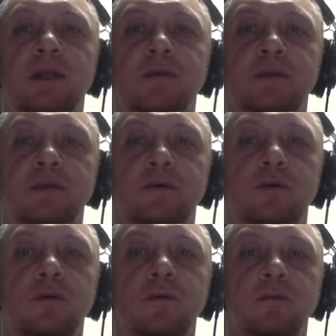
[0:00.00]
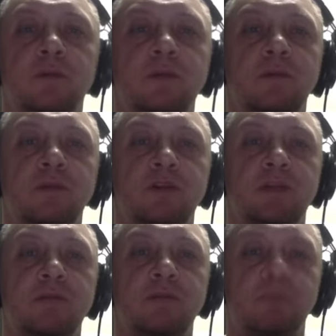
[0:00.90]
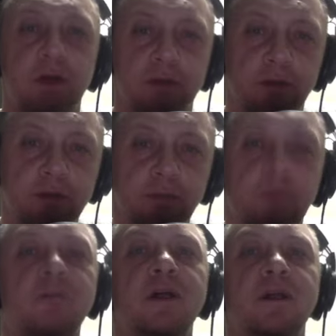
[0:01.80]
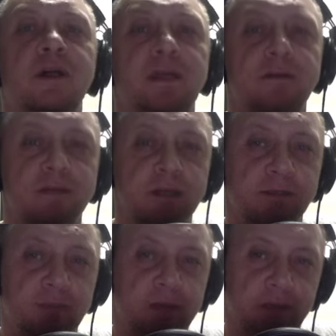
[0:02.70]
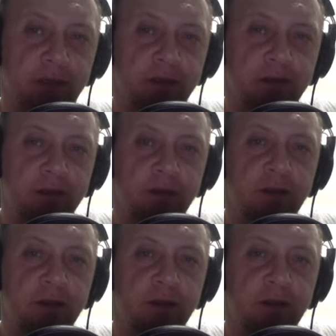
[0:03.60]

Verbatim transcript: ответил он и молчаливым поклоном поблагодарил за комплимент.